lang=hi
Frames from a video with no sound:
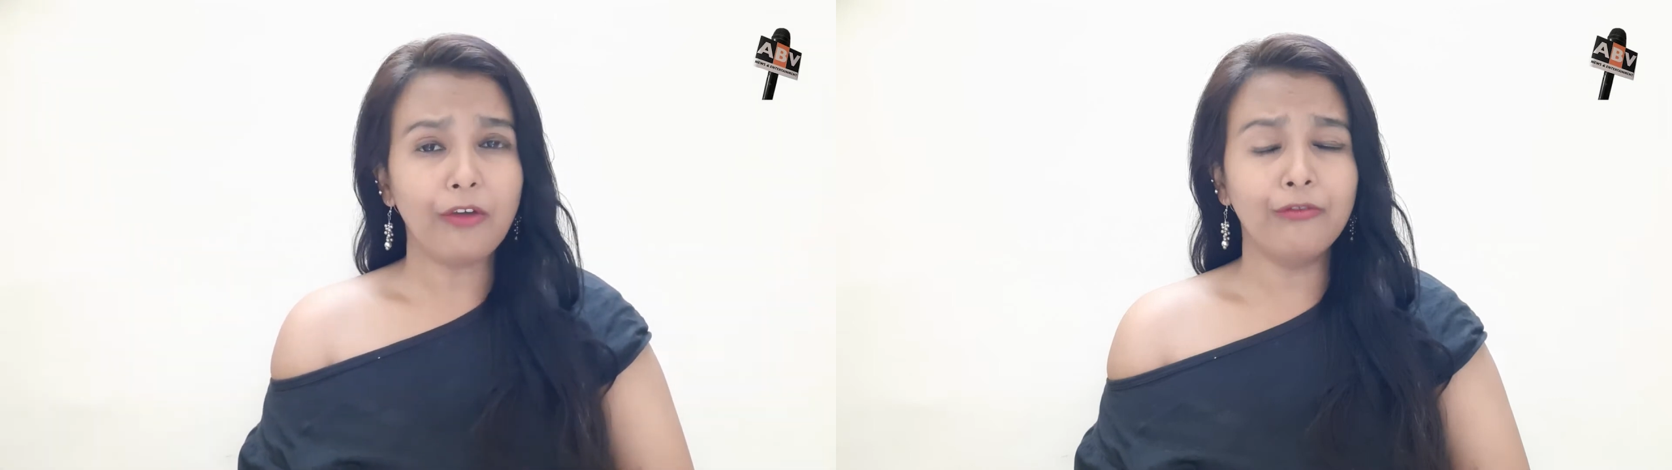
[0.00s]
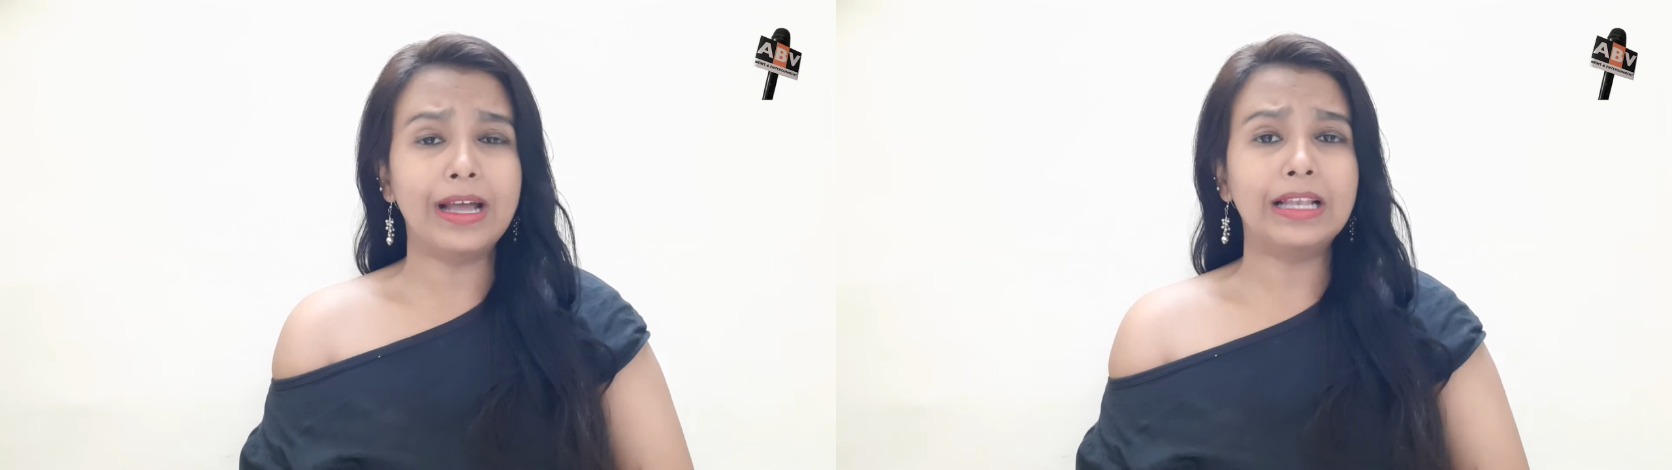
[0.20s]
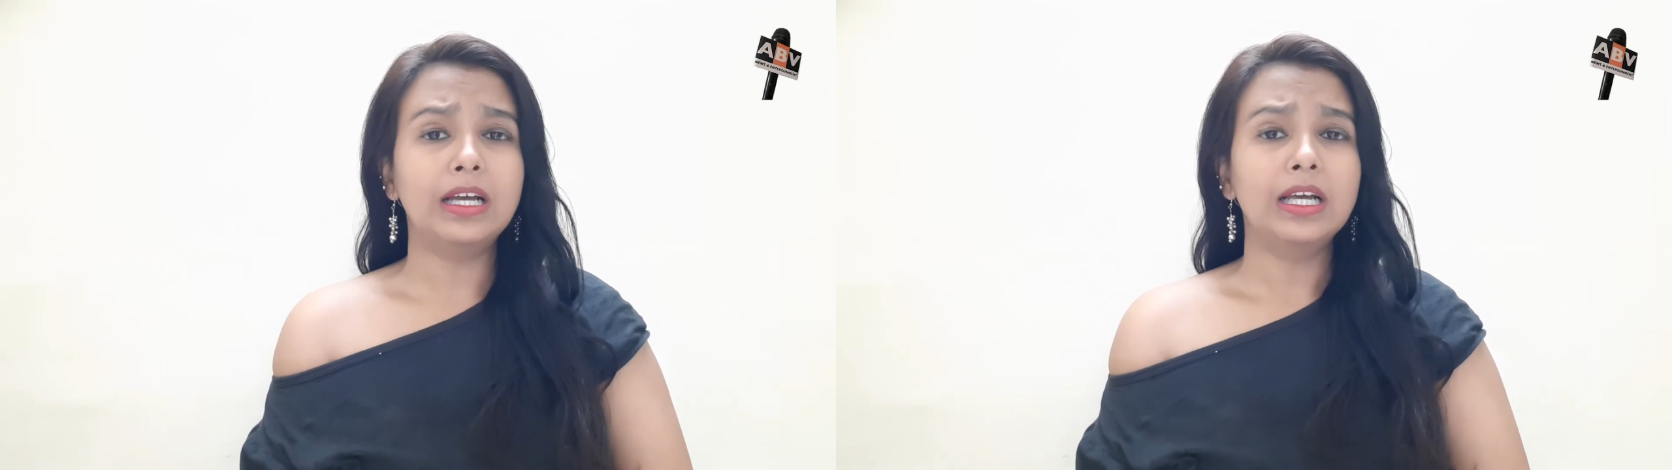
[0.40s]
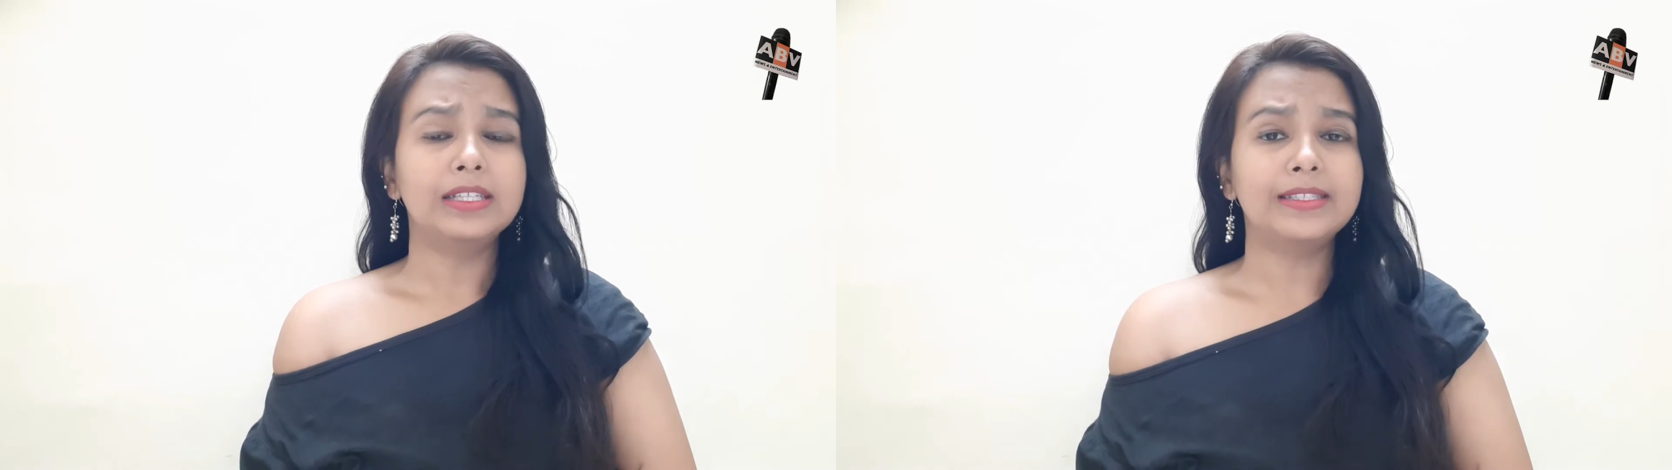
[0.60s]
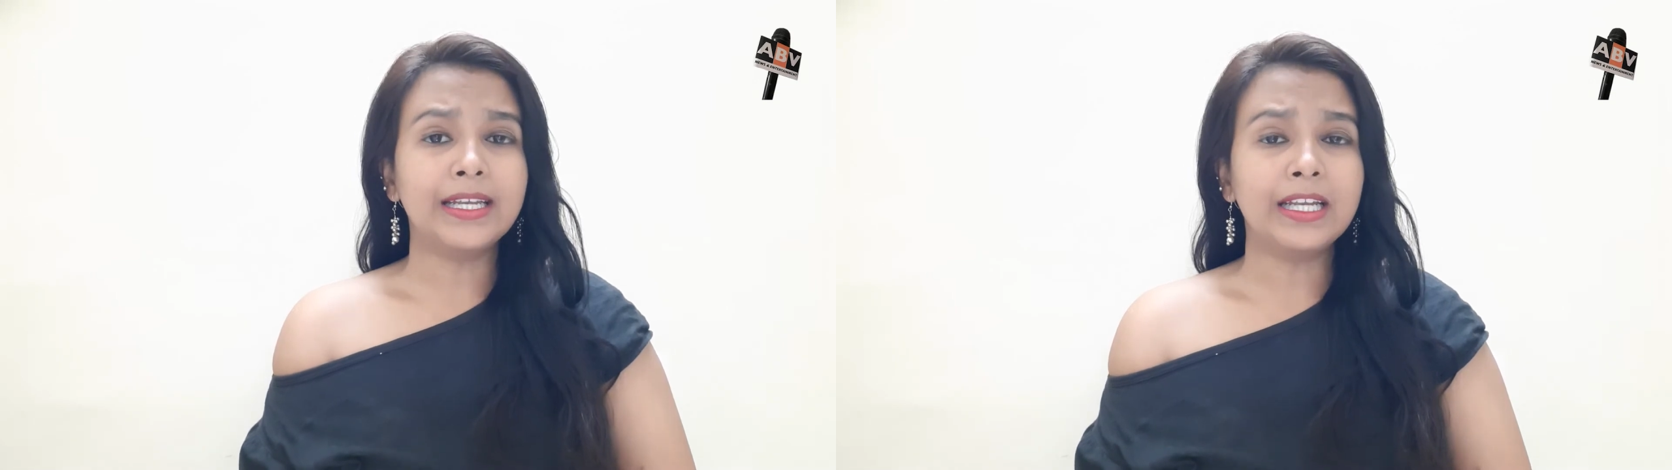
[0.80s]
वेल well,
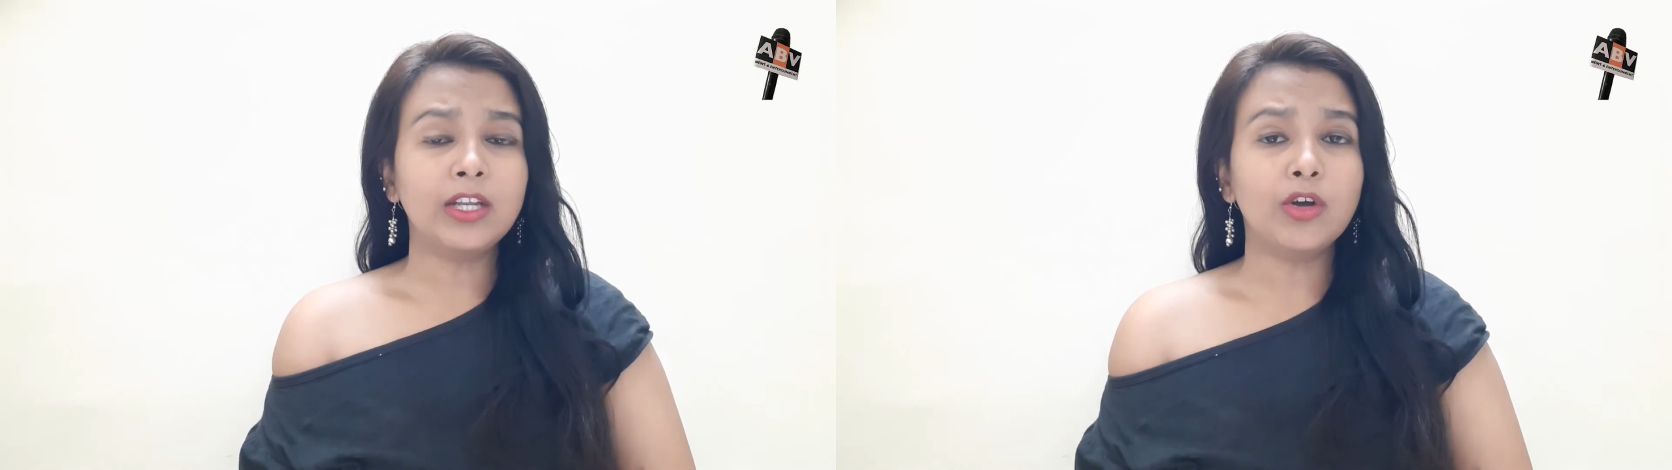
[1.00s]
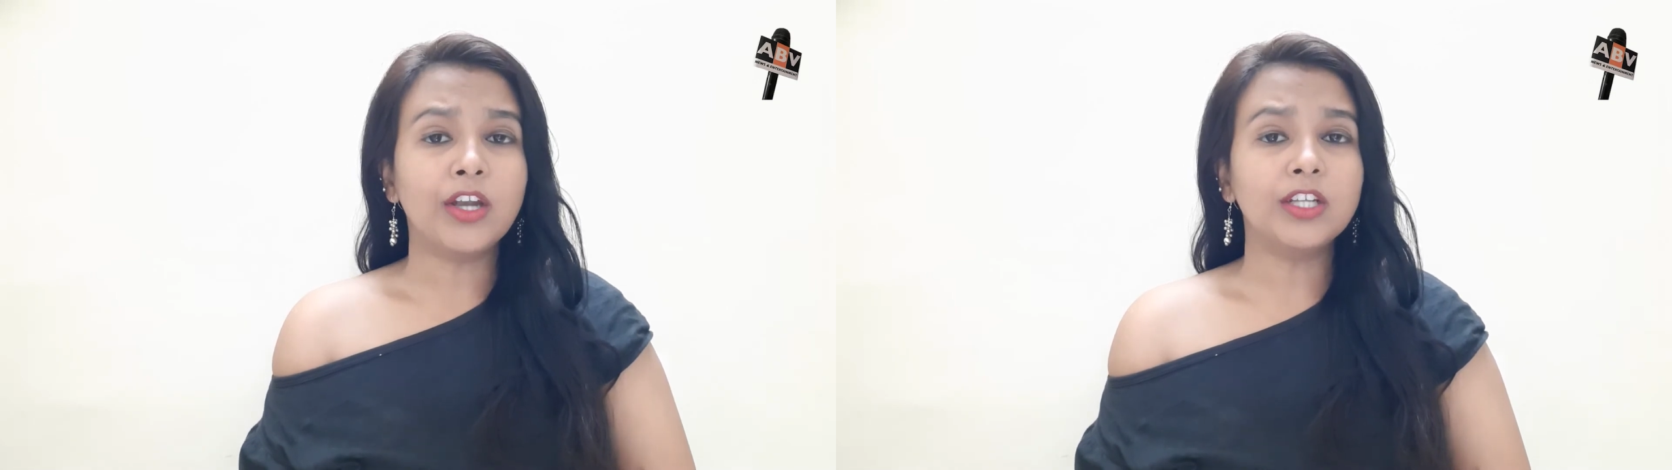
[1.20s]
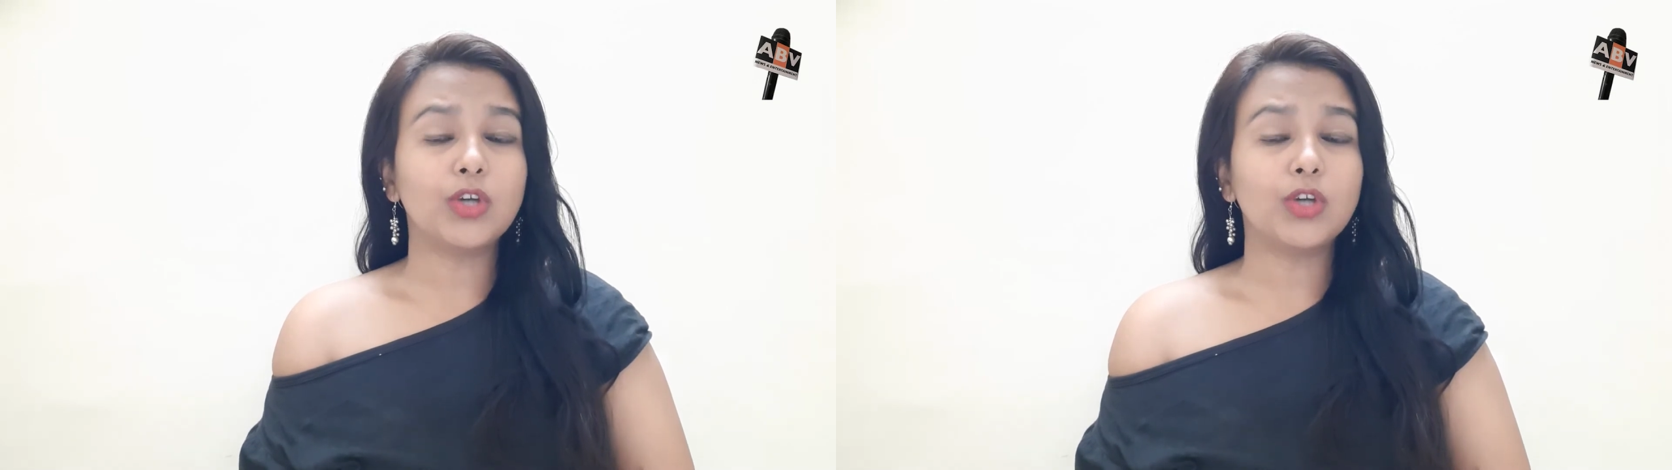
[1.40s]
सनी लियोनी